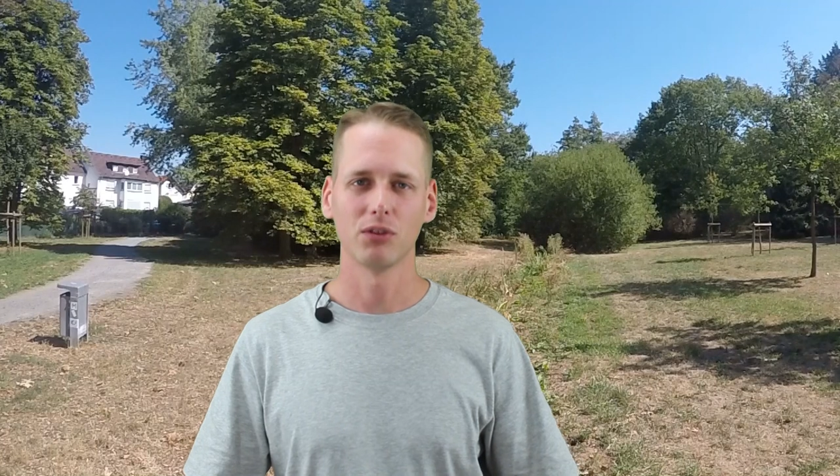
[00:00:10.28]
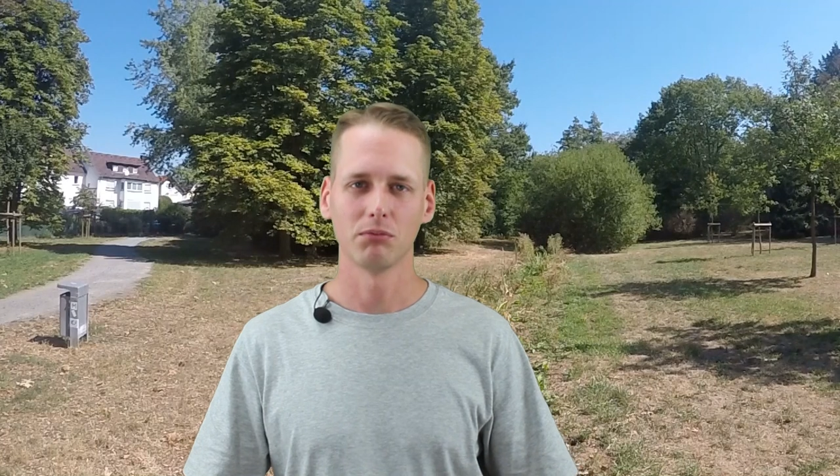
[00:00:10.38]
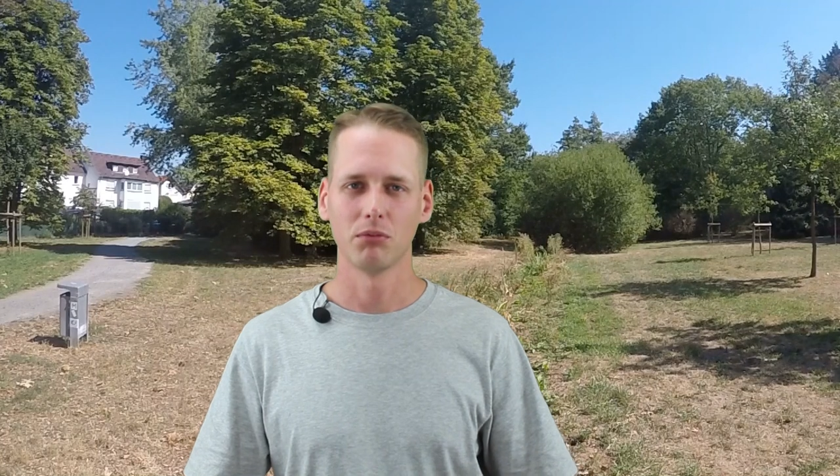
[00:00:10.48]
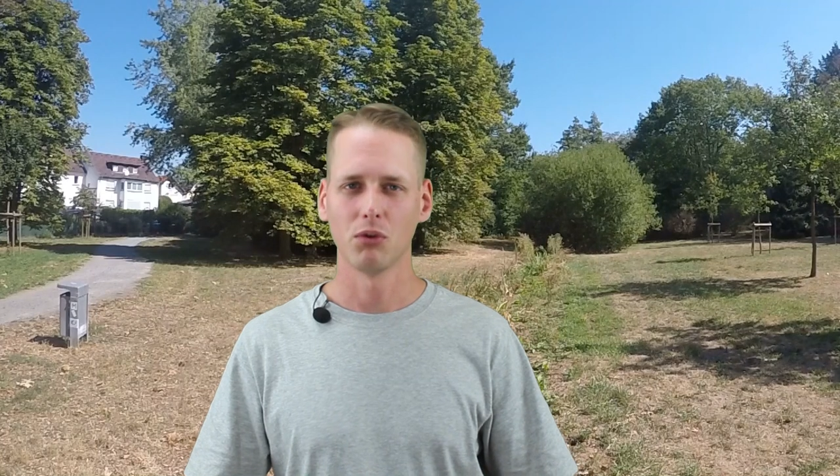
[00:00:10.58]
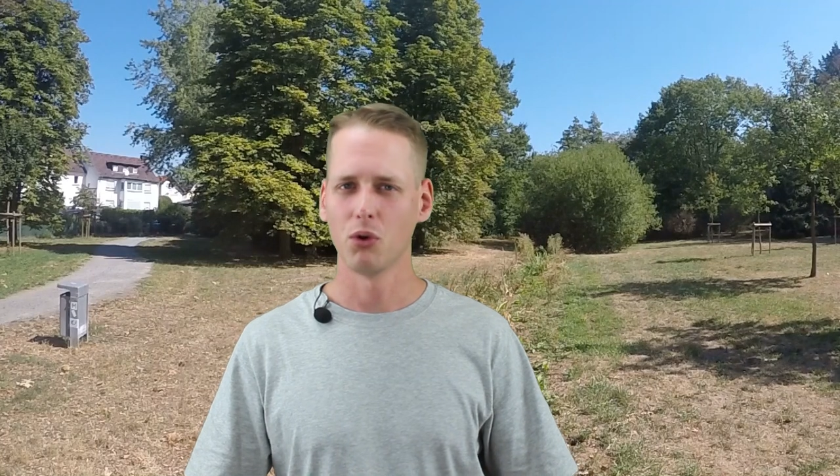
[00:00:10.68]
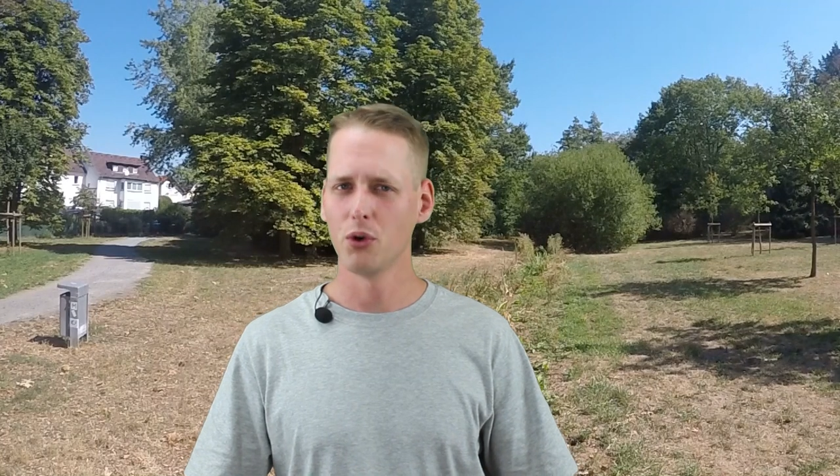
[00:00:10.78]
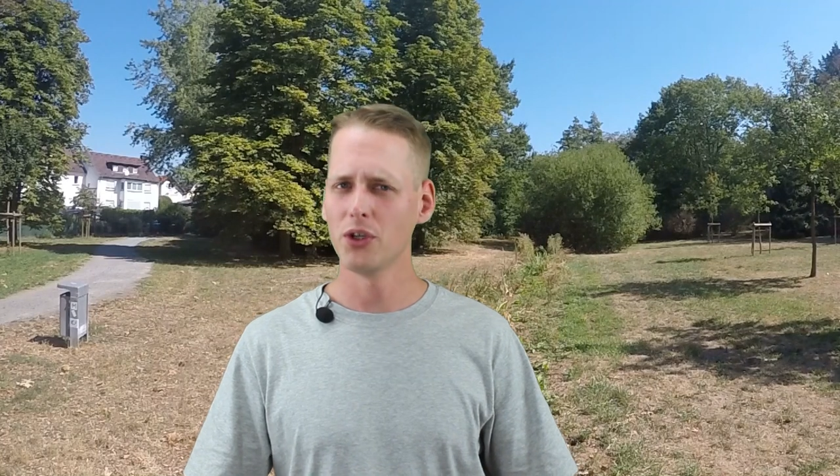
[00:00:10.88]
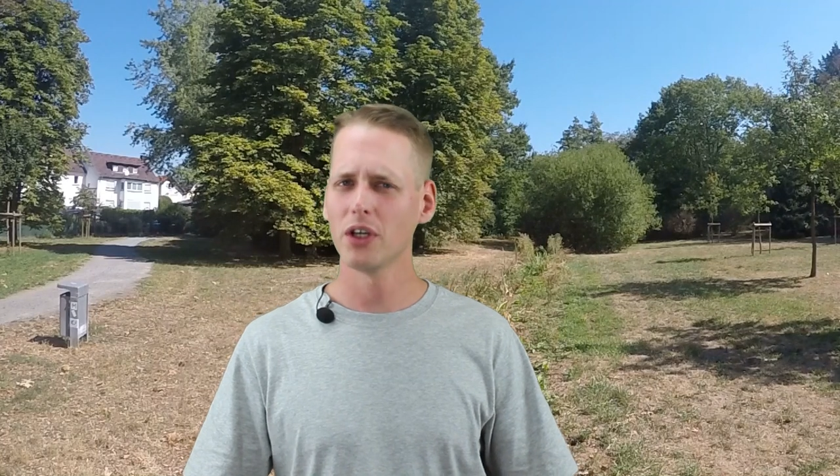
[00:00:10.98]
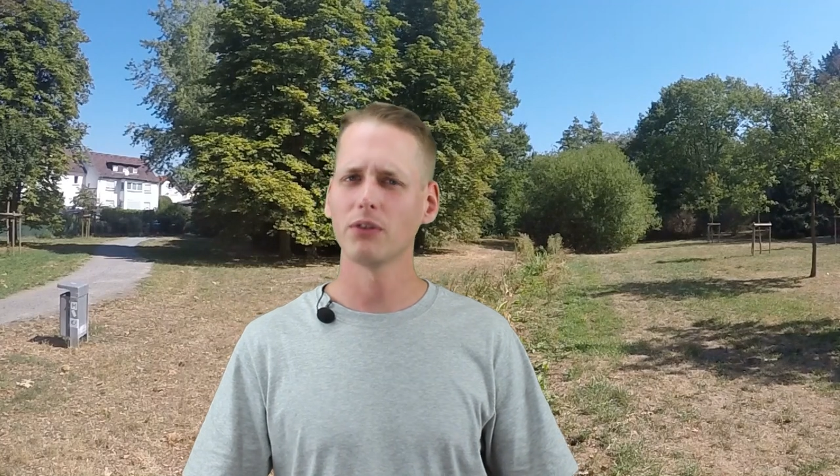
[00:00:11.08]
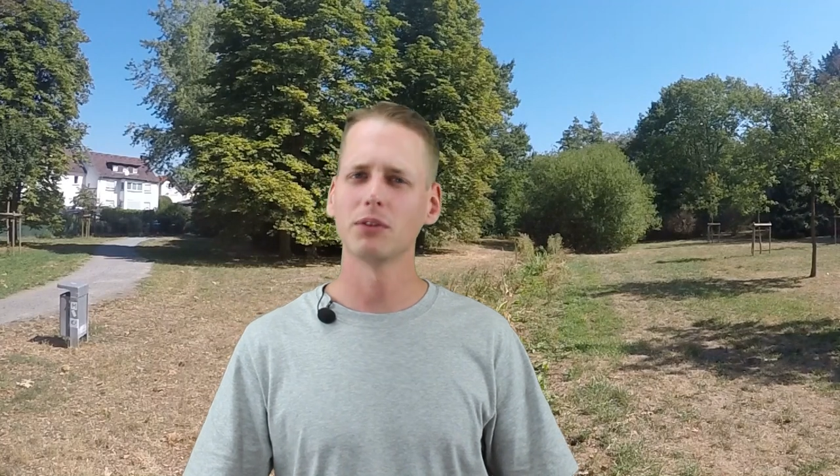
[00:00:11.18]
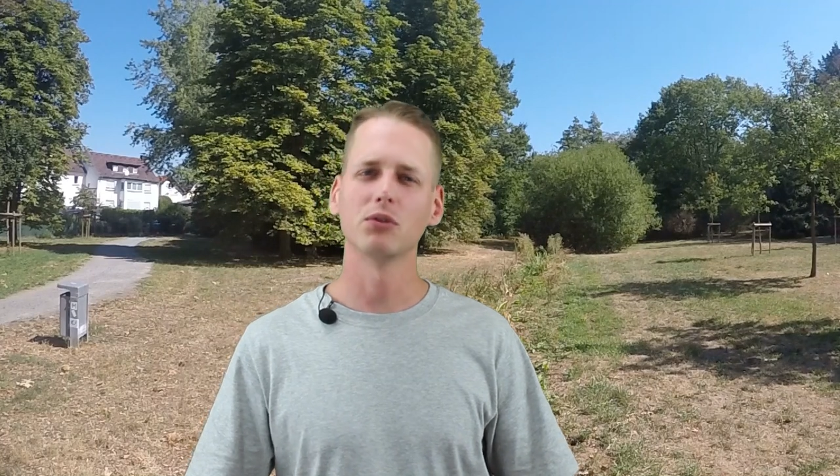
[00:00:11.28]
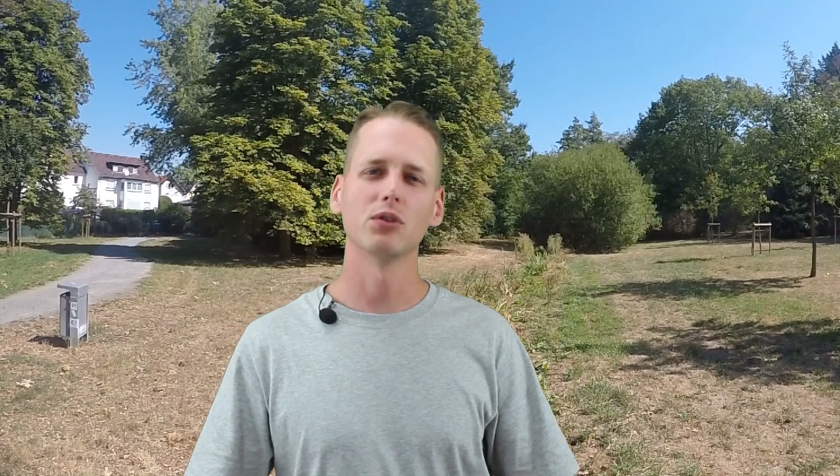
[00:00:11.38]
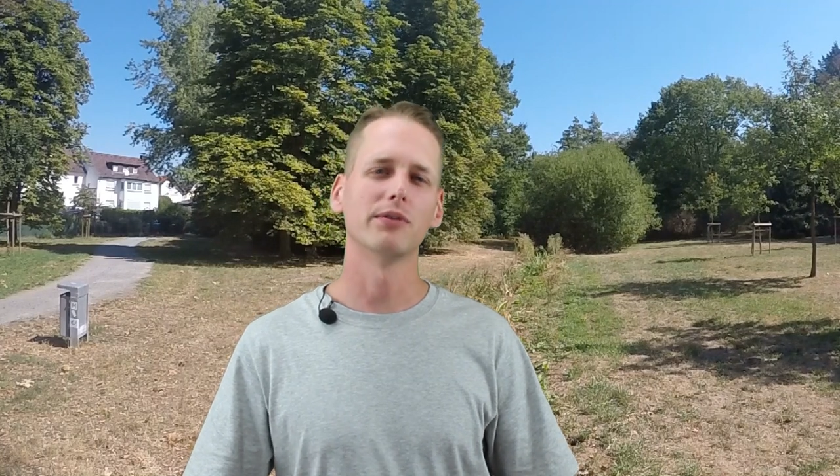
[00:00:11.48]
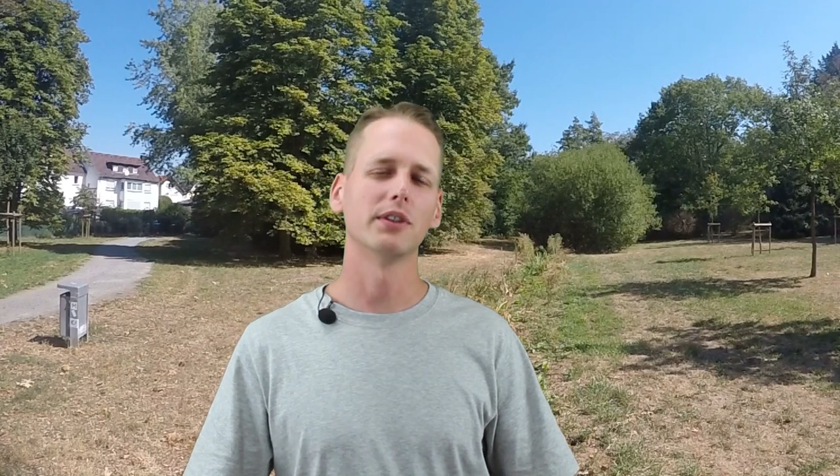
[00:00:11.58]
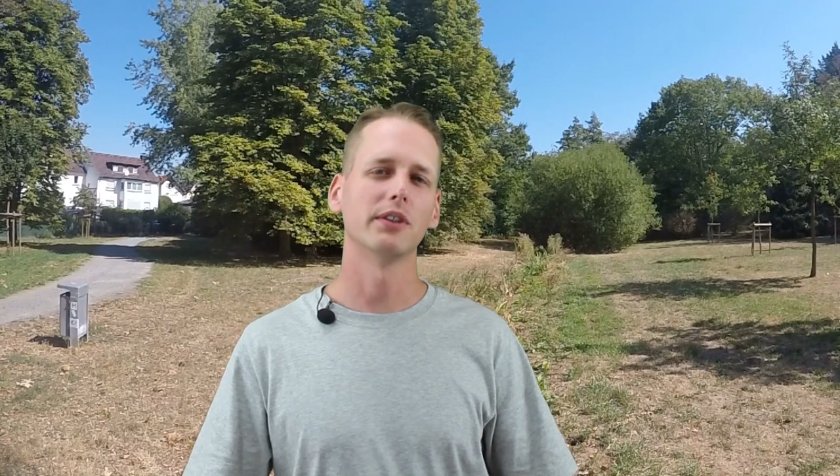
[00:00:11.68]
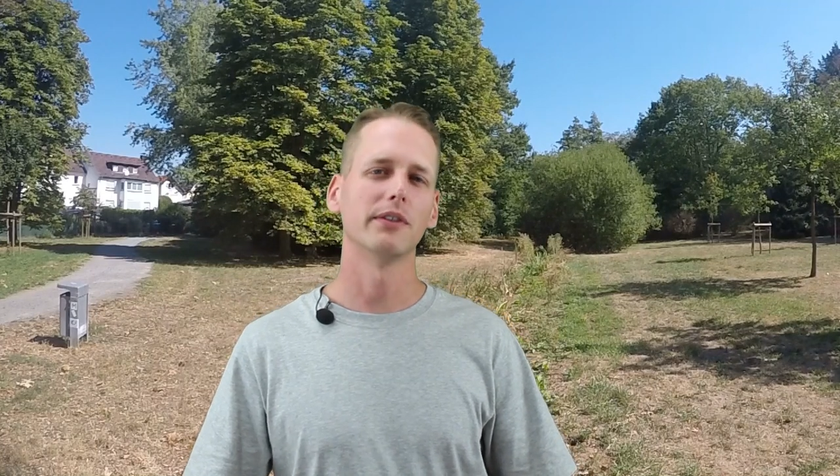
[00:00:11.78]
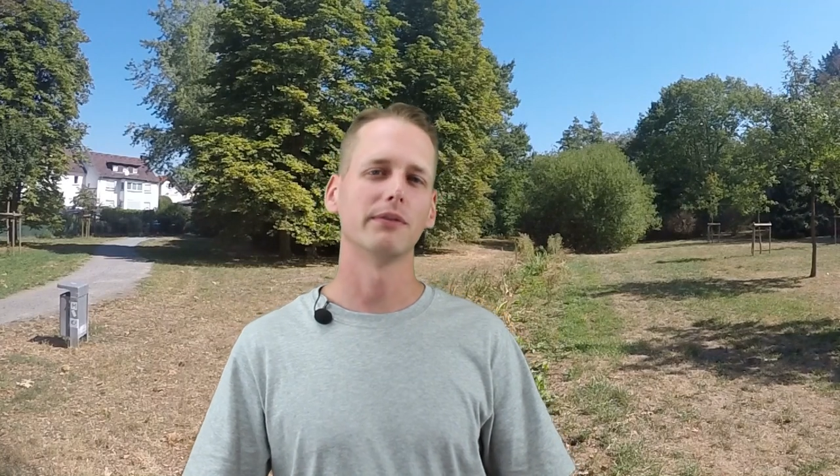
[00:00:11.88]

um Hunde auf dem Sofa